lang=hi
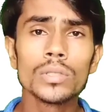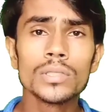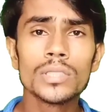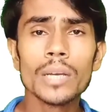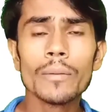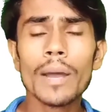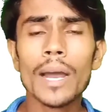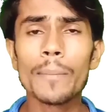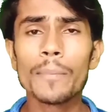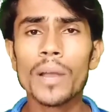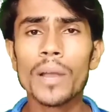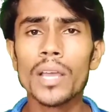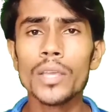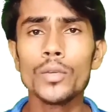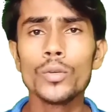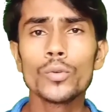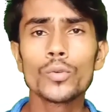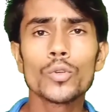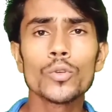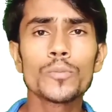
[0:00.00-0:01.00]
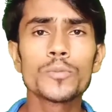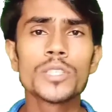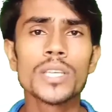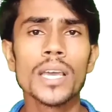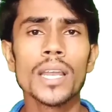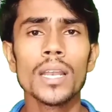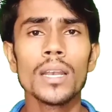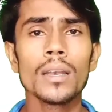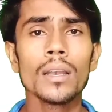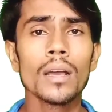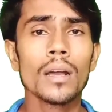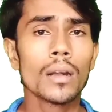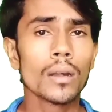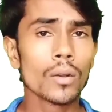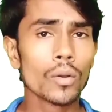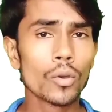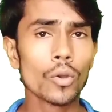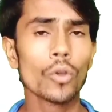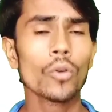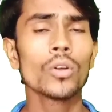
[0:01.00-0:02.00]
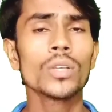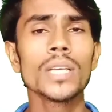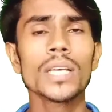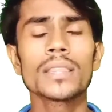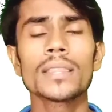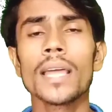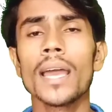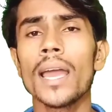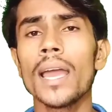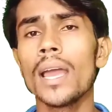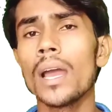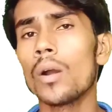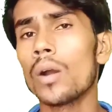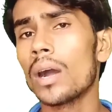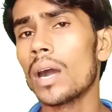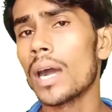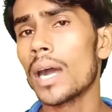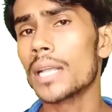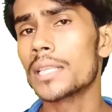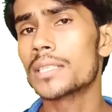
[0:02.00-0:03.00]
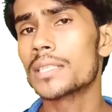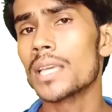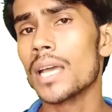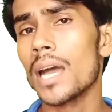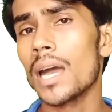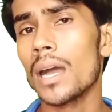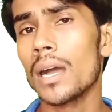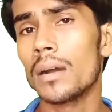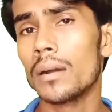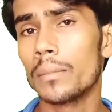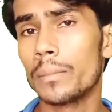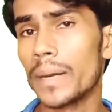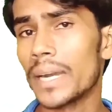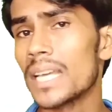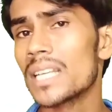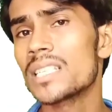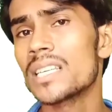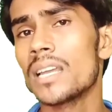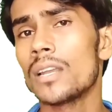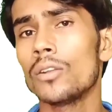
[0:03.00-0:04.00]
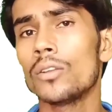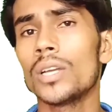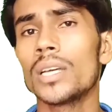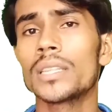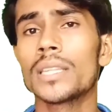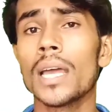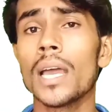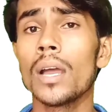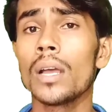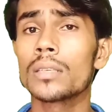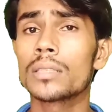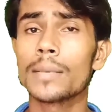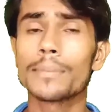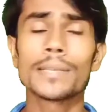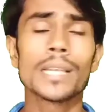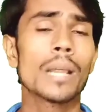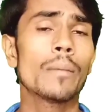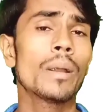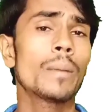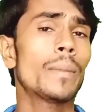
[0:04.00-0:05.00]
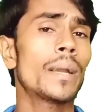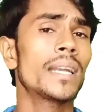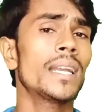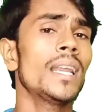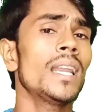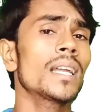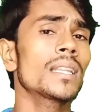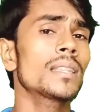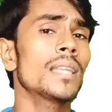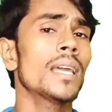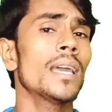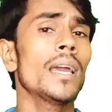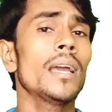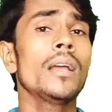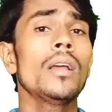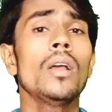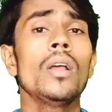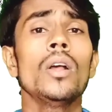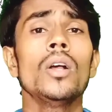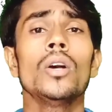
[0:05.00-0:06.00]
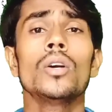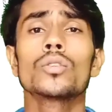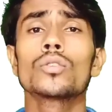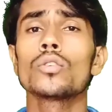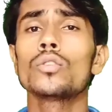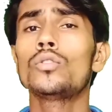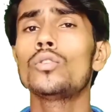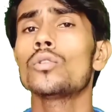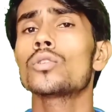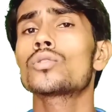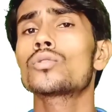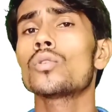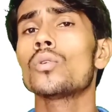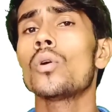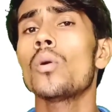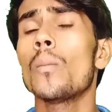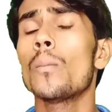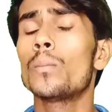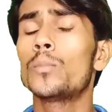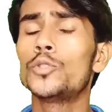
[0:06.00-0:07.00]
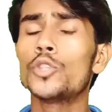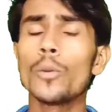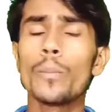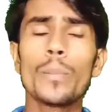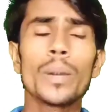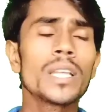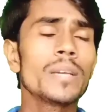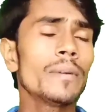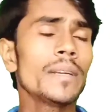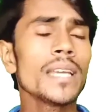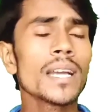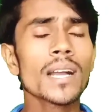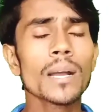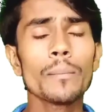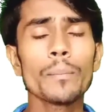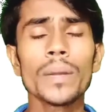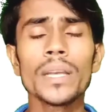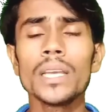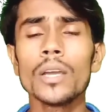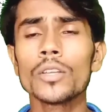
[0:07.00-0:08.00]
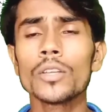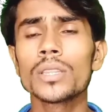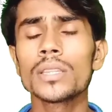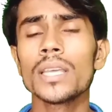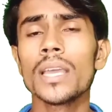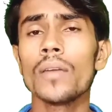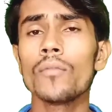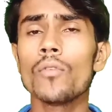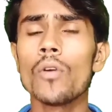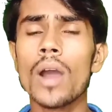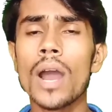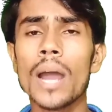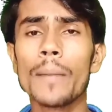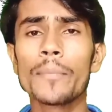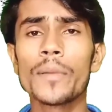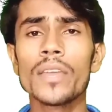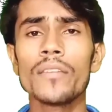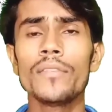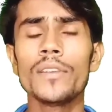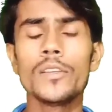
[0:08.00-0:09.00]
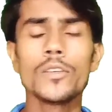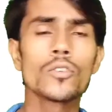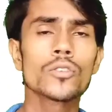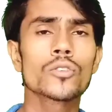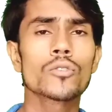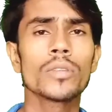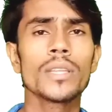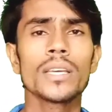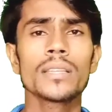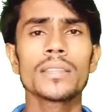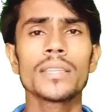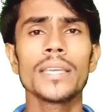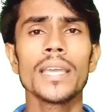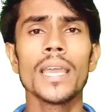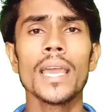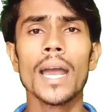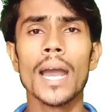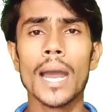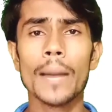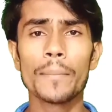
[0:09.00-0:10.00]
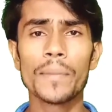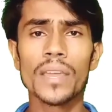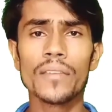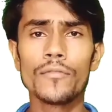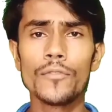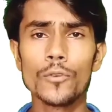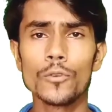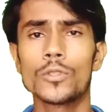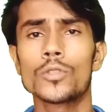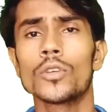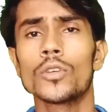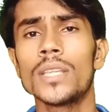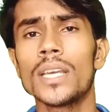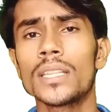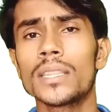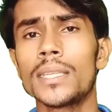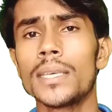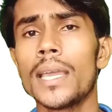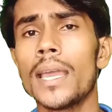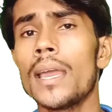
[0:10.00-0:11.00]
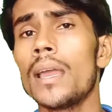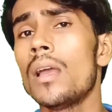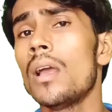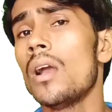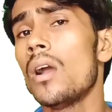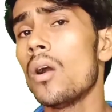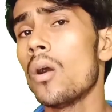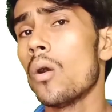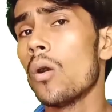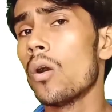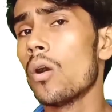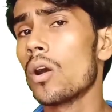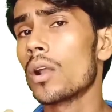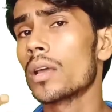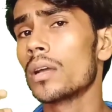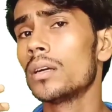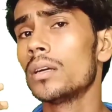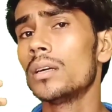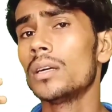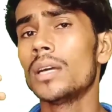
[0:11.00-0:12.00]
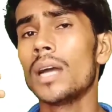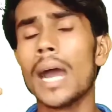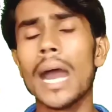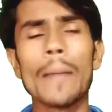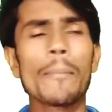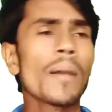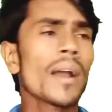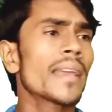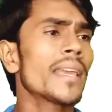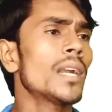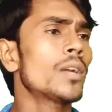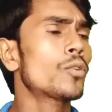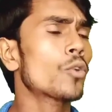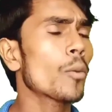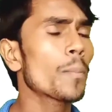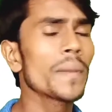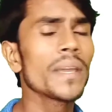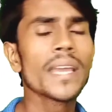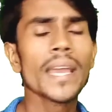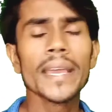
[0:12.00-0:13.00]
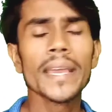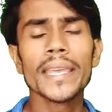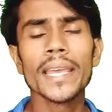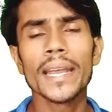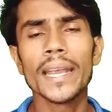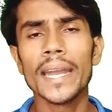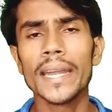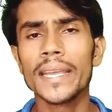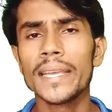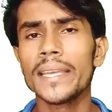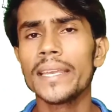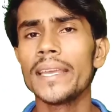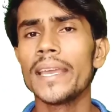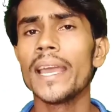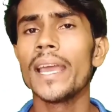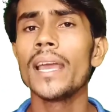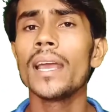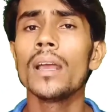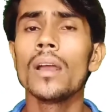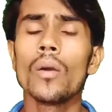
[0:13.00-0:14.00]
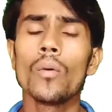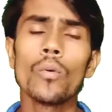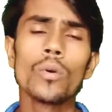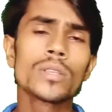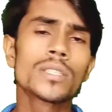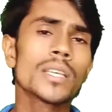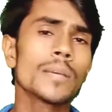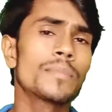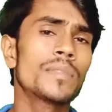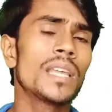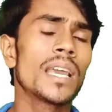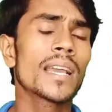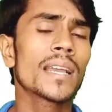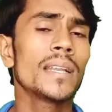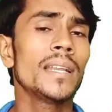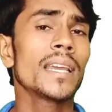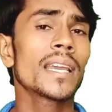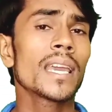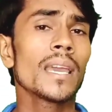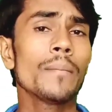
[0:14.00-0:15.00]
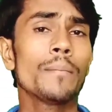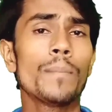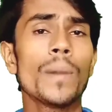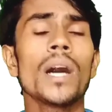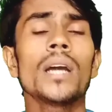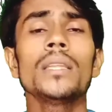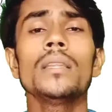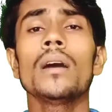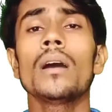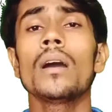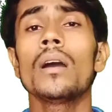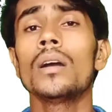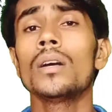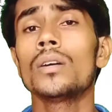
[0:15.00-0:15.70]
जब आपका यूट्यूब चैनल ग्रो हो जाता है अच्छा बड़ा चैनल हो जाता है सब्सक्राइबर बढ़ने लगते हैं तो दोस्तों जो बड़ी बड़ी कंपनियां होती हैं वो आपके वीडियोस को देखती हैं आपके व्यूज़ को देखती हैं और आपका क्या टॉपिक है क्या कैटेगरी है वो सब देखने के बाद